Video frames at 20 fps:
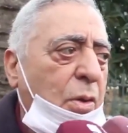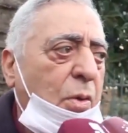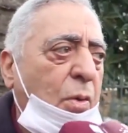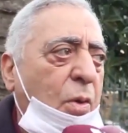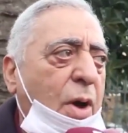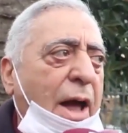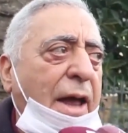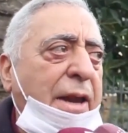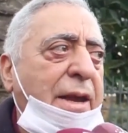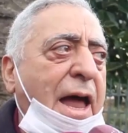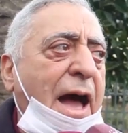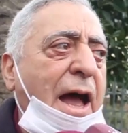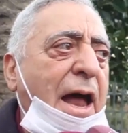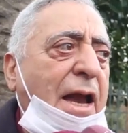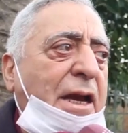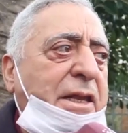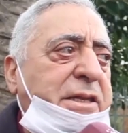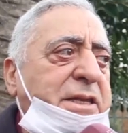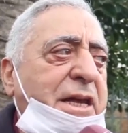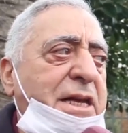
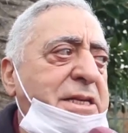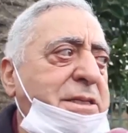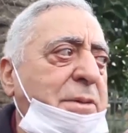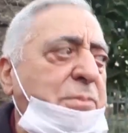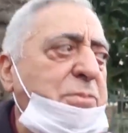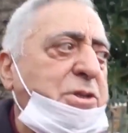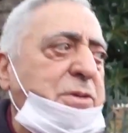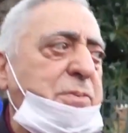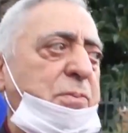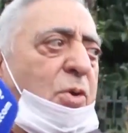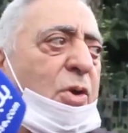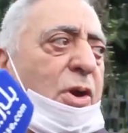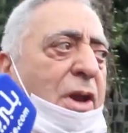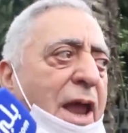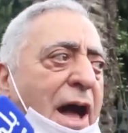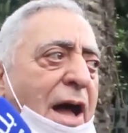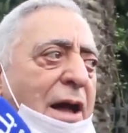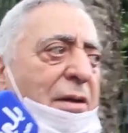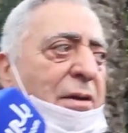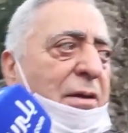وانا التزمت
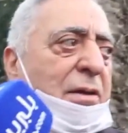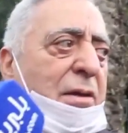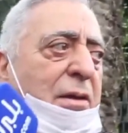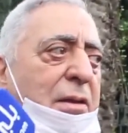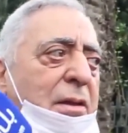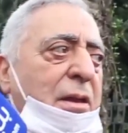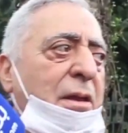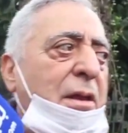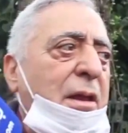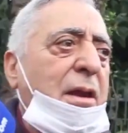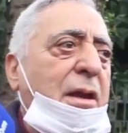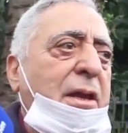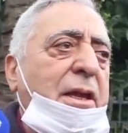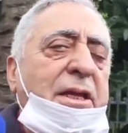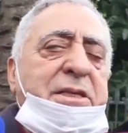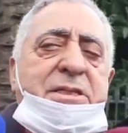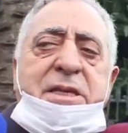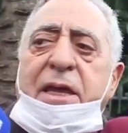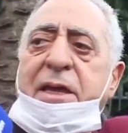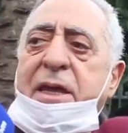مهله
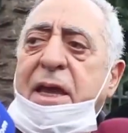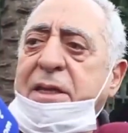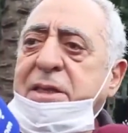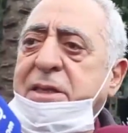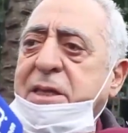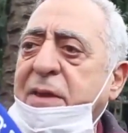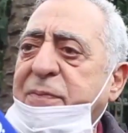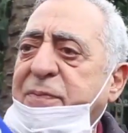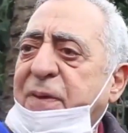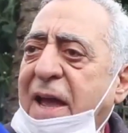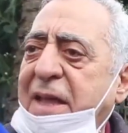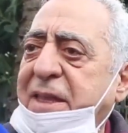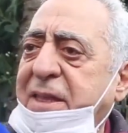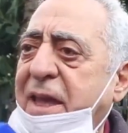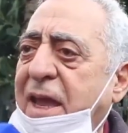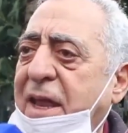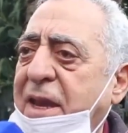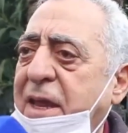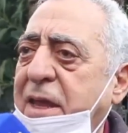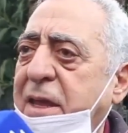اللي تهيئ الدفاع
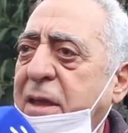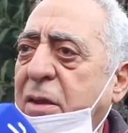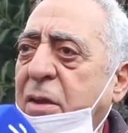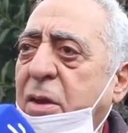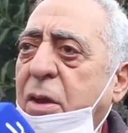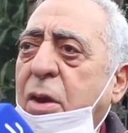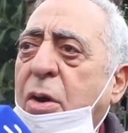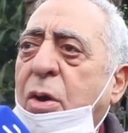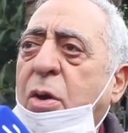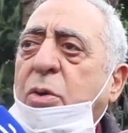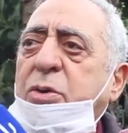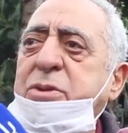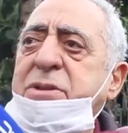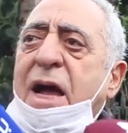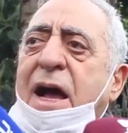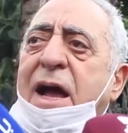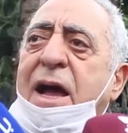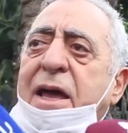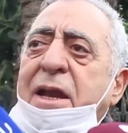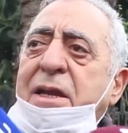ديالي
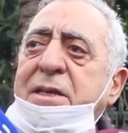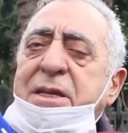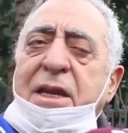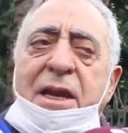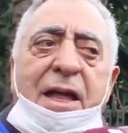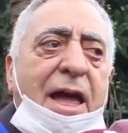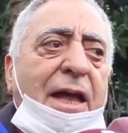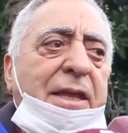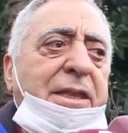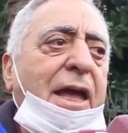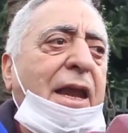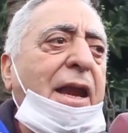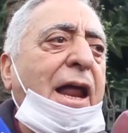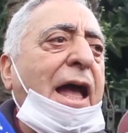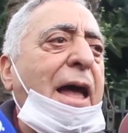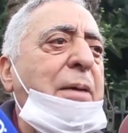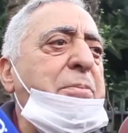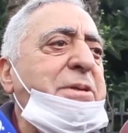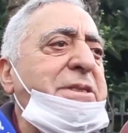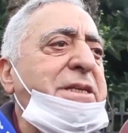وتاخرت القضيه ل
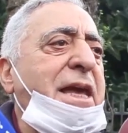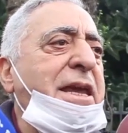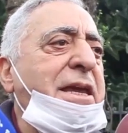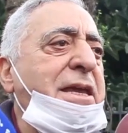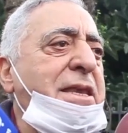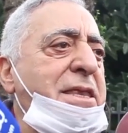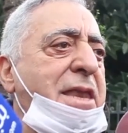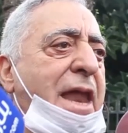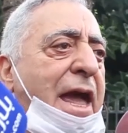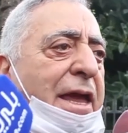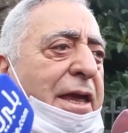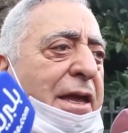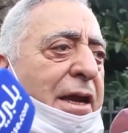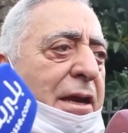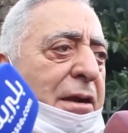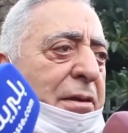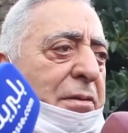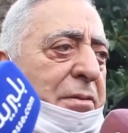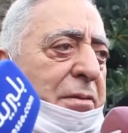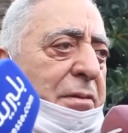5
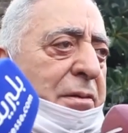يناير